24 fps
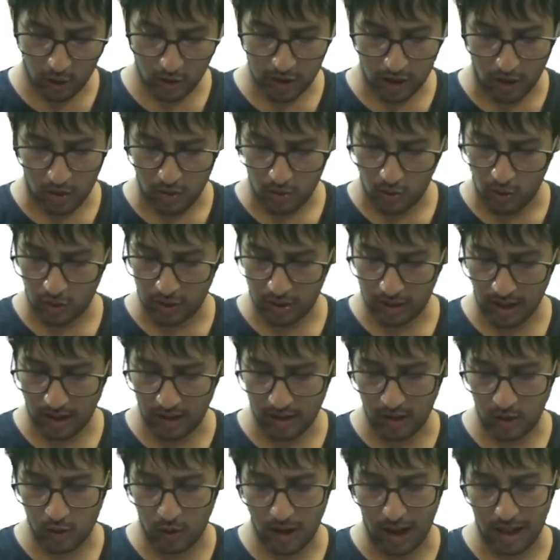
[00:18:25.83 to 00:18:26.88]
चाहूँ उतने जीरो
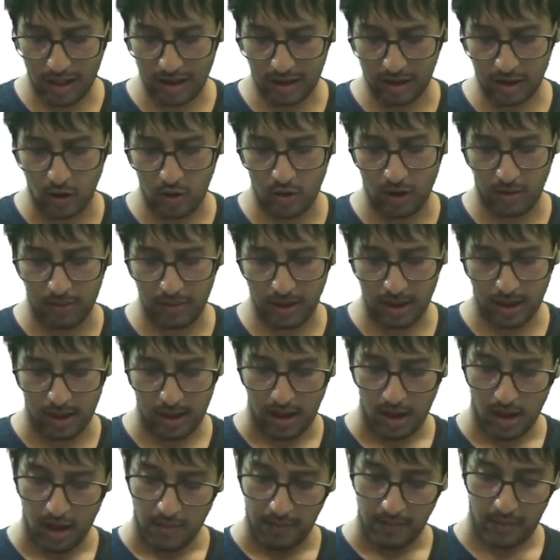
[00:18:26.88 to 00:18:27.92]
डाल सकता हूँ ना मैं
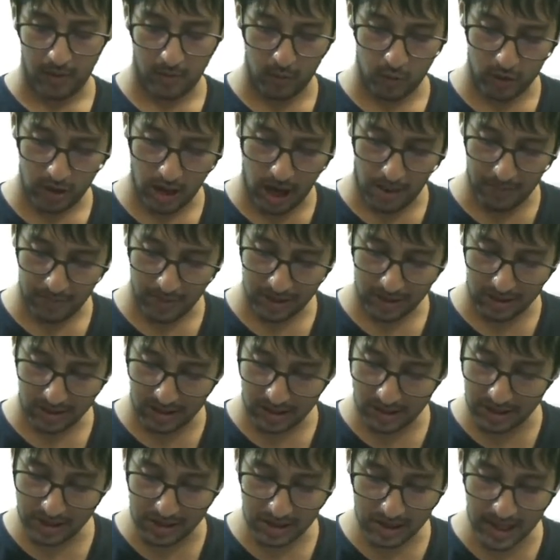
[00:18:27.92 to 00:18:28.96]
बट मुझे आपने
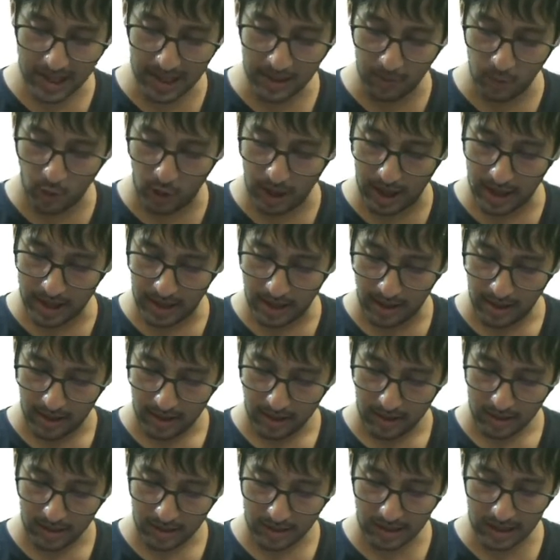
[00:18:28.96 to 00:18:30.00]
तीन बोले हैं ना
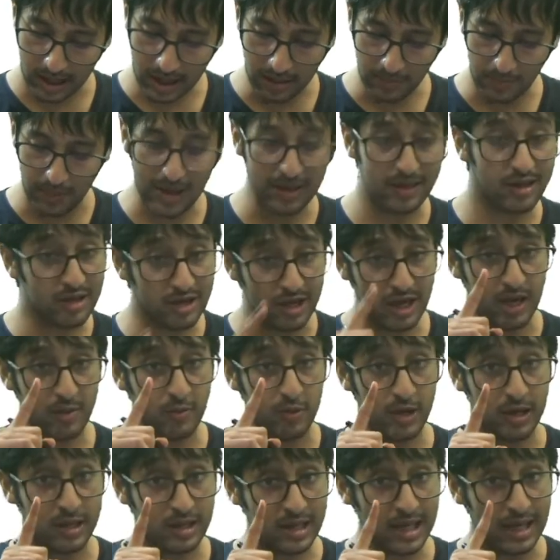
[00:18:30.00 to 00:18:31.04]
तीन प्लेसेस चाहिए मुझे
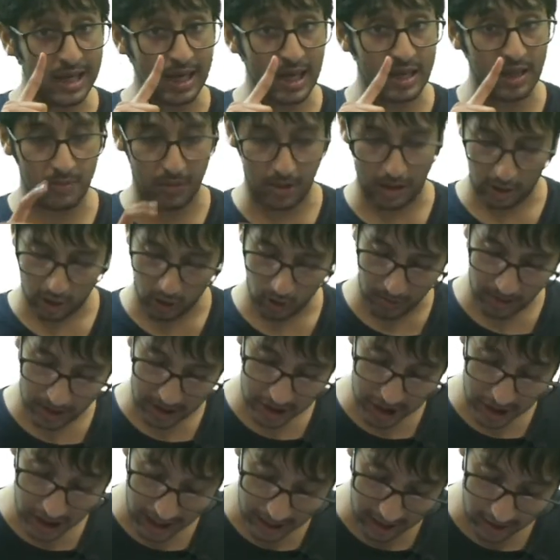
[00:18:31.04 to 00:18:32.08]
तीन डेसिमल तो मैं
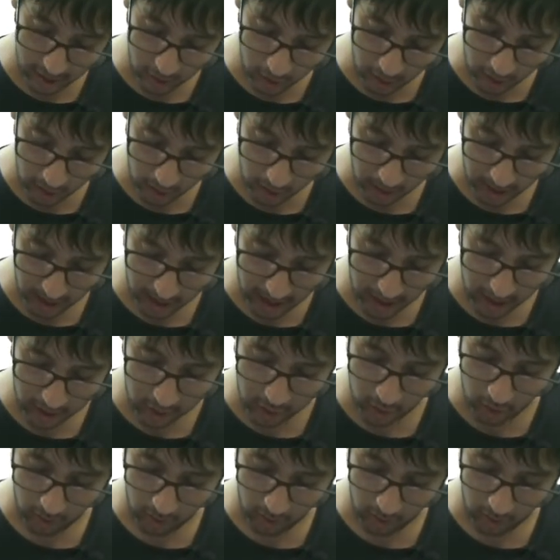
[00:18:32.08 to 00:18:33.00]
छः जीरो डालूंगा एक दो